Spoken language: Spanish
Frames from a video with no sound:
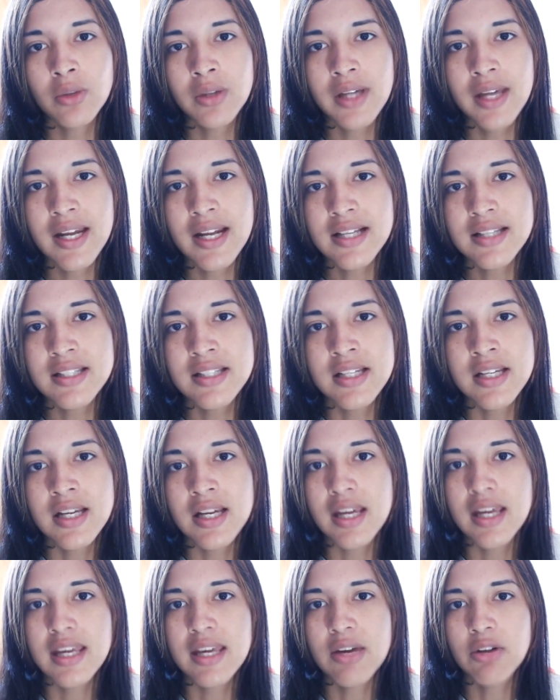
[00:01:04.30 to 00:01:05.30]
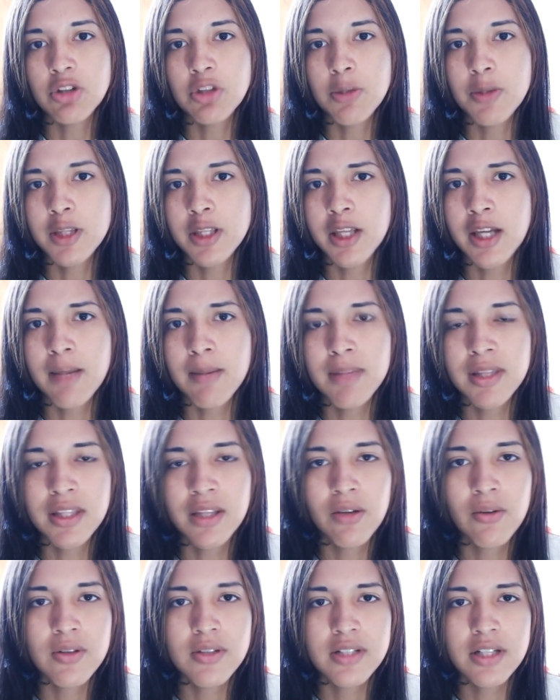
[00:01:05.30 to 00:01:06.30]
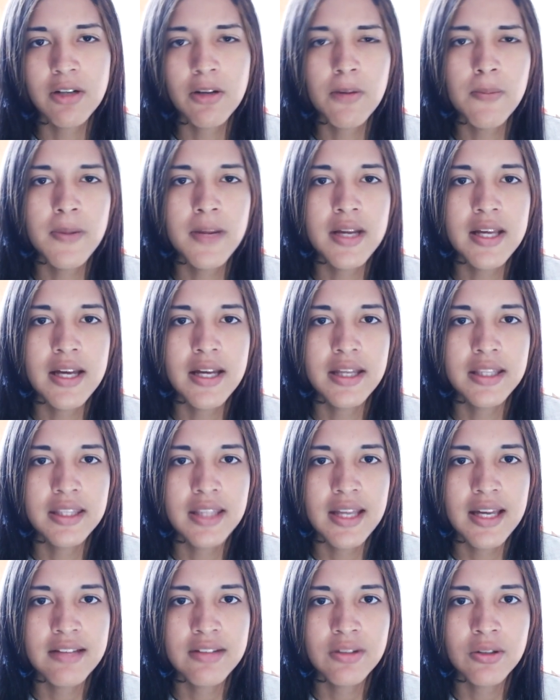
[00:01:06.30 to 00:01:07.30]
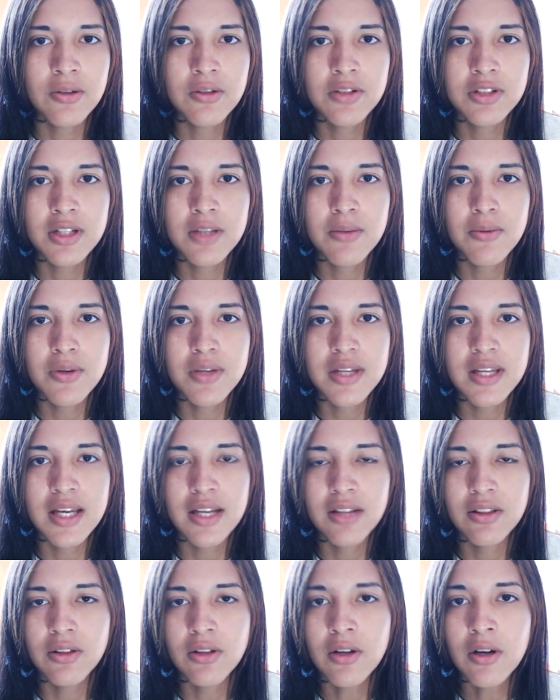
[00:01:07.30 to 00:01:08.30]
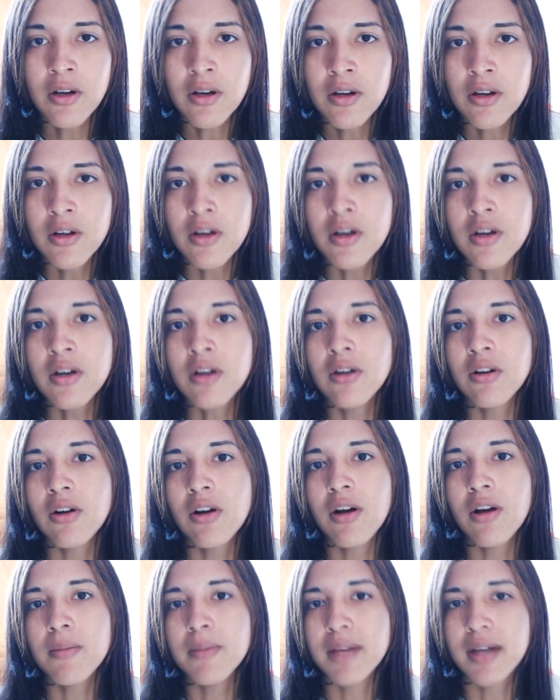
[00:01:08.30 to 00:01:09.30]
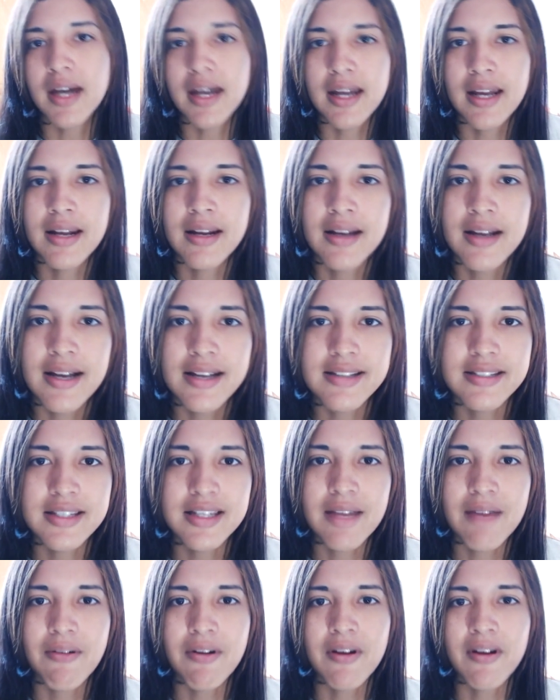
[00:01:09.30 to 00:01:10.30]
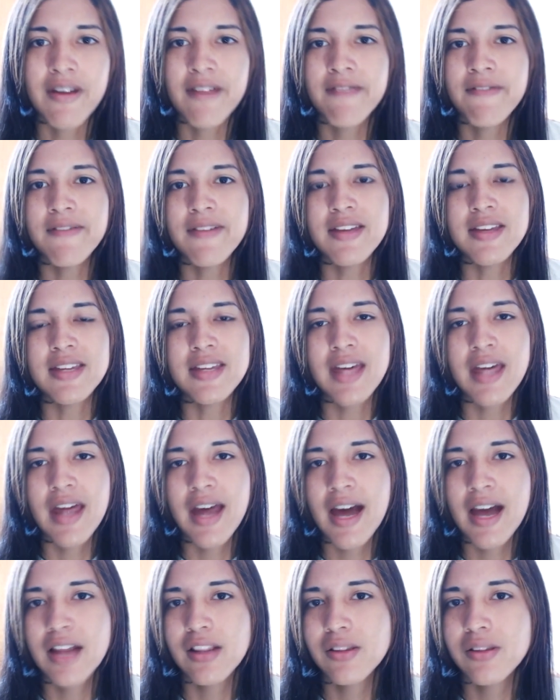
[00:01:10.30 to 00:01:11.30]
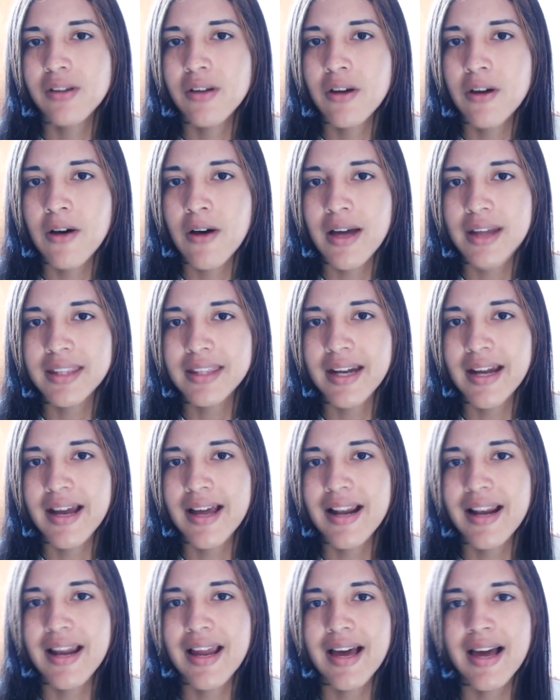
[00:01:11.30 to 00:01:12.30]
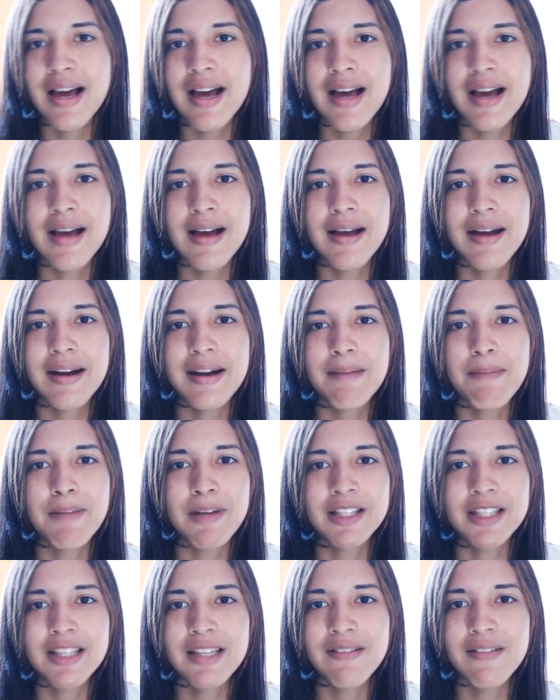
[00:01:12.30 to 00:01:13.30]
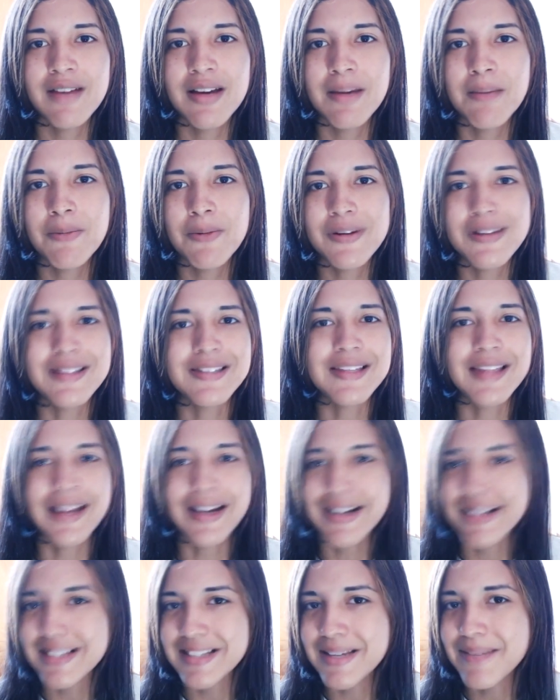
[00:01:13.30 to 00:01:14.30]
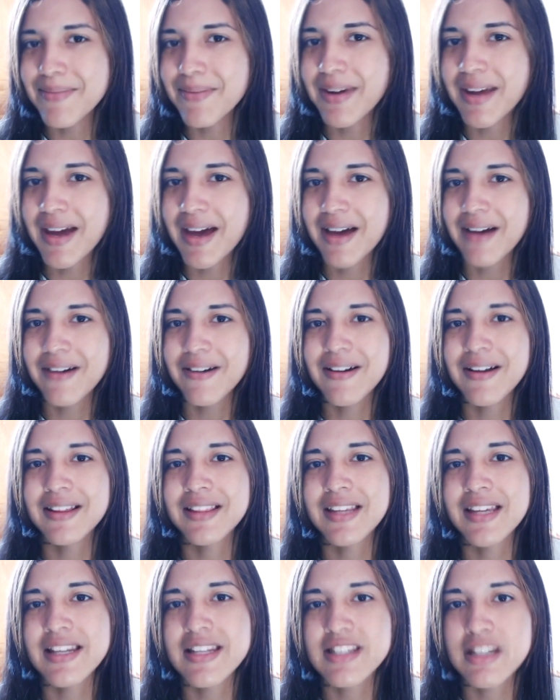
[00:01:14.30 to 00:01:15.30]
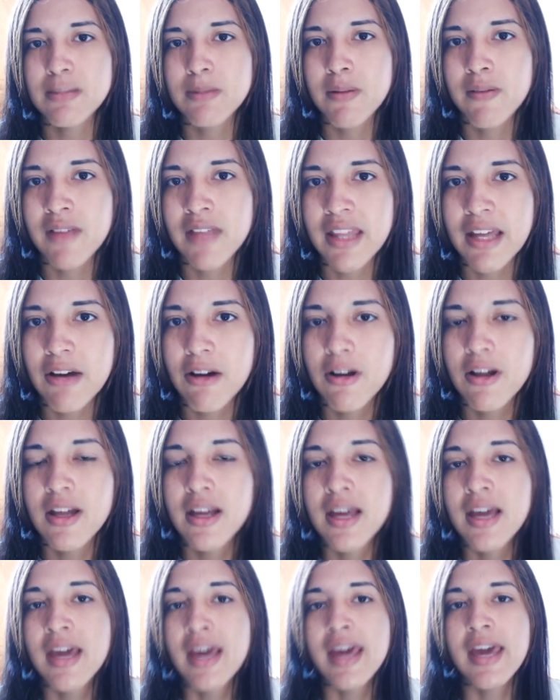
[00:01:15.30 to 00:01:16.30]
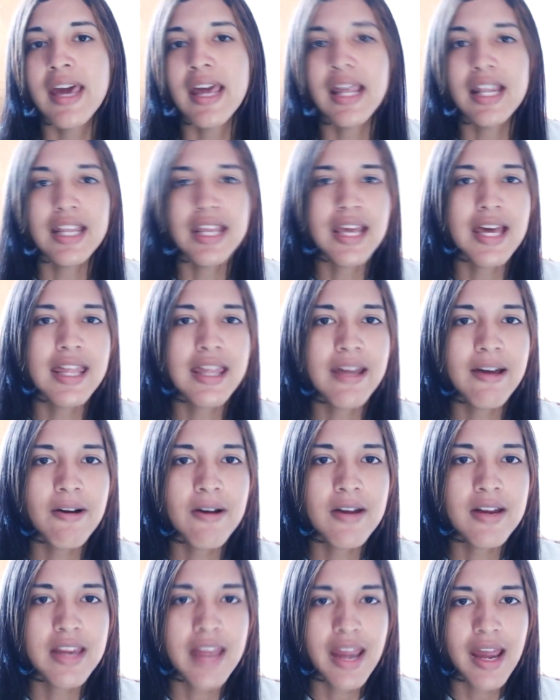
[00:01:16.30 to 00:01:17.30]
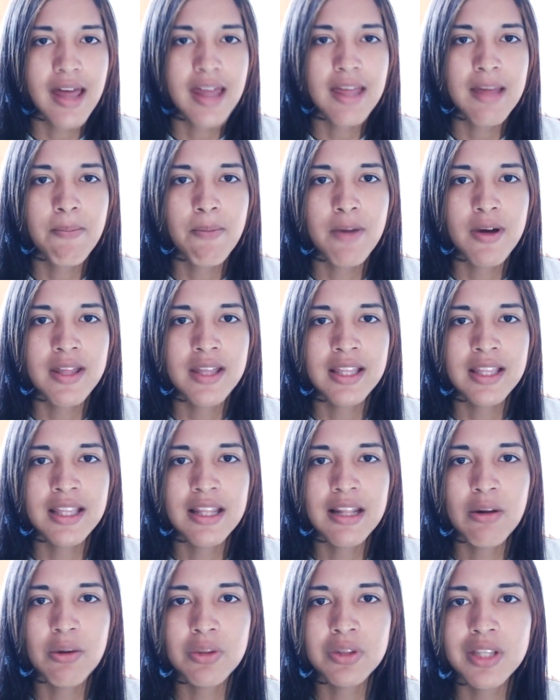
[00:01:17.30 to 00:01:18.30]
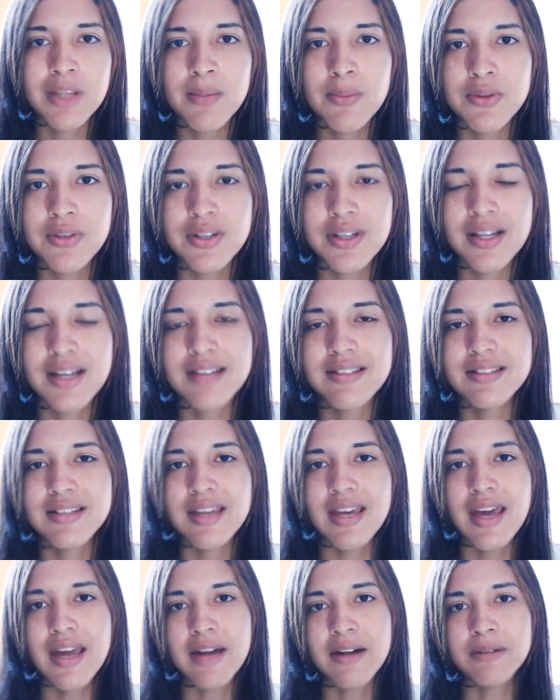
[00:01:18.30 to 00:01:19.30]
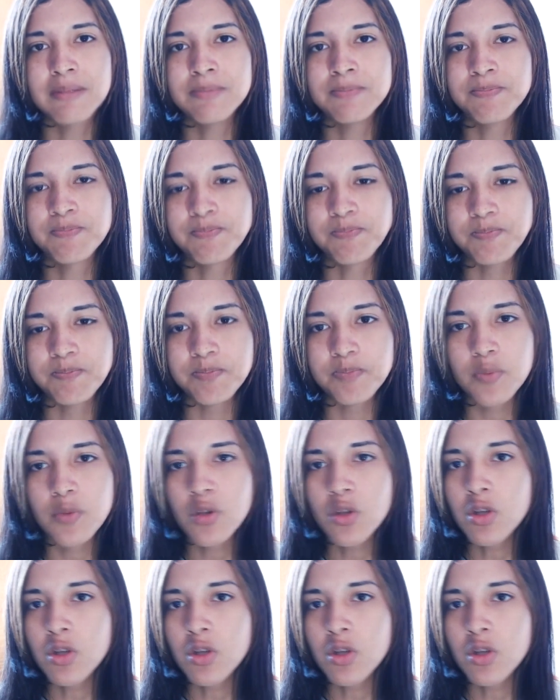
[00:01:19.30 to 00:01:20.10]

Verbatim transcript: que tú quieras y automáticamente con esa compra ya estás contribuyendo con mi canal. Así que bueno, en fin, ya dejando atrás la respectiva publicidad que siempre hago antes de iniciar mis videos, el día de hoy ya después de tener un tiempo sin hacer un